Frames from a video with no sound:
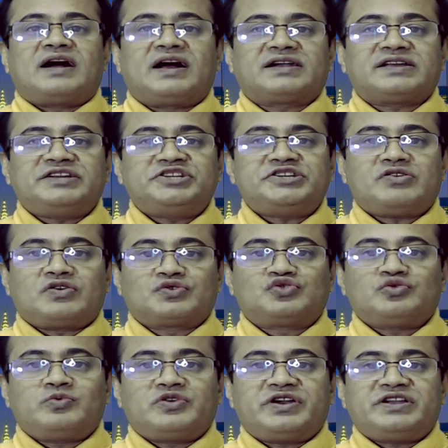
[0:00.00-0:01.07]
আঠাইশে
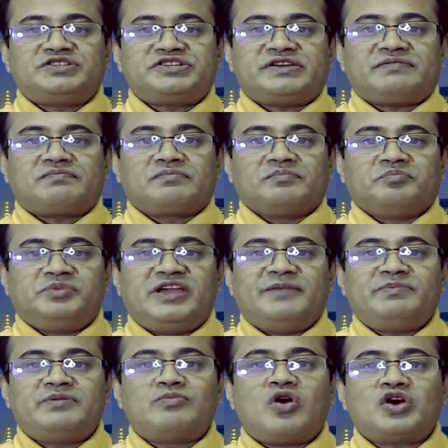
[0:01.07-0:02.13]
অক্টোবরের যে
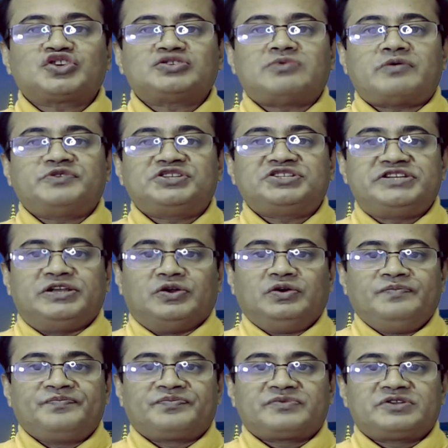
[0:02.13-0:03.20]
বিএনপির মহাসমাবেশ ছিল
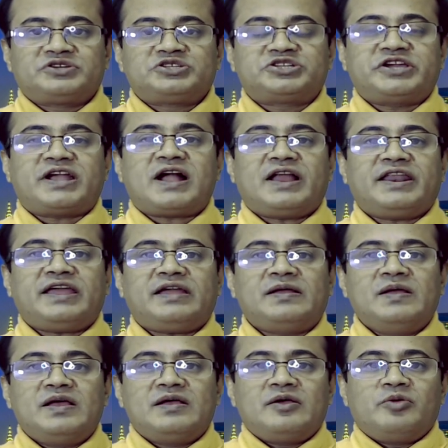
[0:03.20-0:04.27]
সেখানে
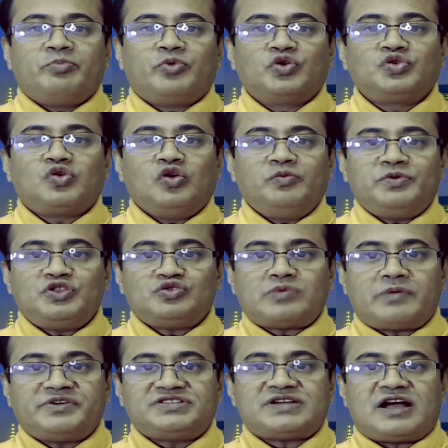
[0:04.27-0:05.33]

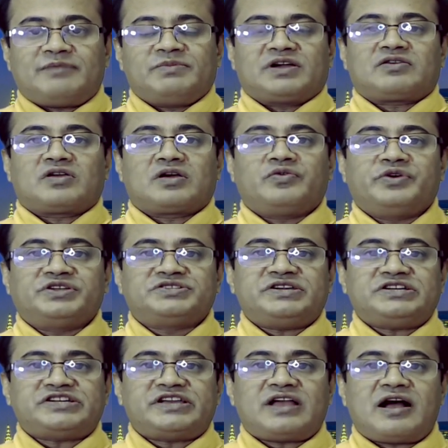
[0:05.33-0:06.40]
পরিকল্পিতভাবে যে হামলা করা হয়েছে
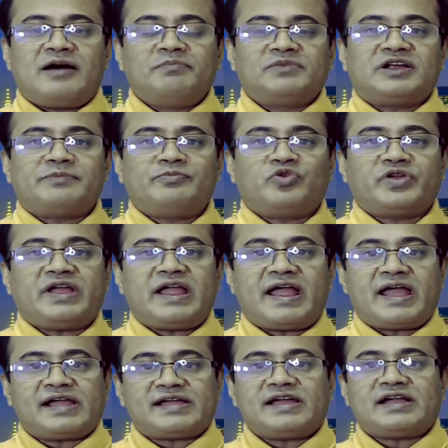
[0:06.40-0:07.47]
সেই হামলার পরে
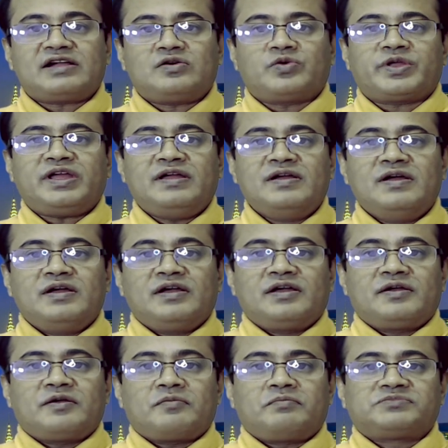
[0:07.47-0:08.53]
এক এক করে
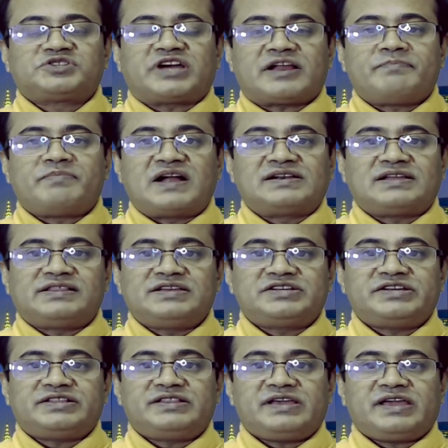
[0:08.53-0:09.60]
সারা
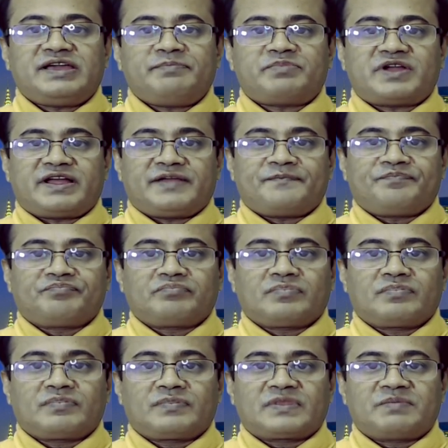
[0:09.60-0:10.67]
বাংলাদেশের থেকে প্রায়
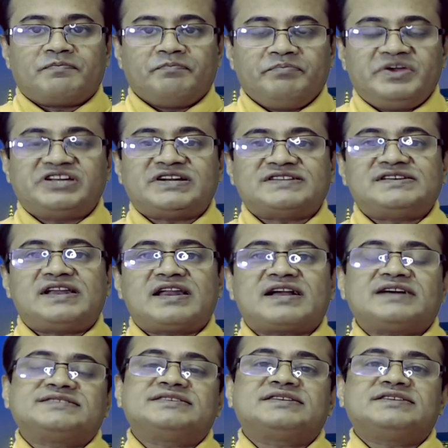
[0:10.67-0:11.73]
বিশ হাজারের
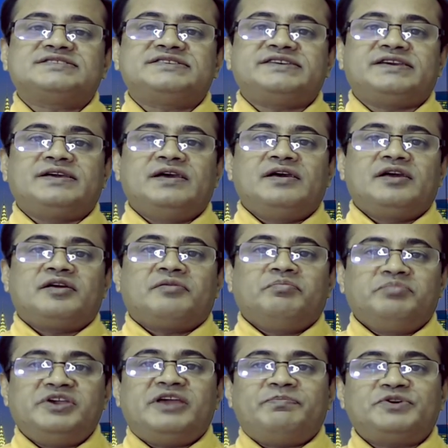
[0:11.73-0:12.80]
কাছাকাছি
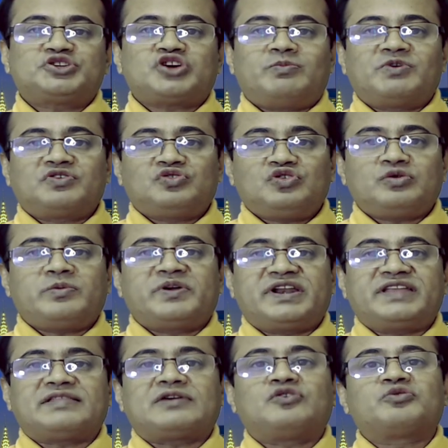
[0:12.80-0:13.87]
বিএনপি সমর্থক এবং
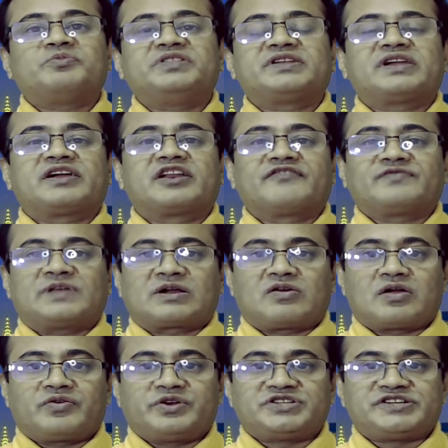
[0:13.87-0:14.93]
নেতাকর্মীদেরকে গ্রেফতার
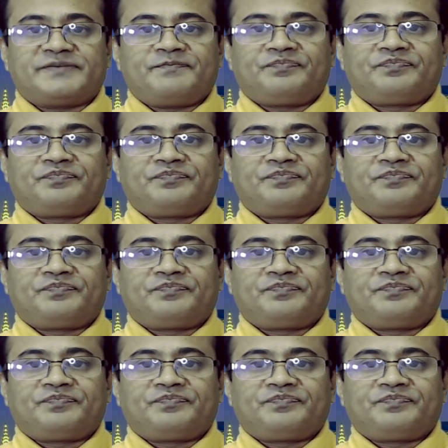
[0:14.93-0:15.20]
করা হয়েছে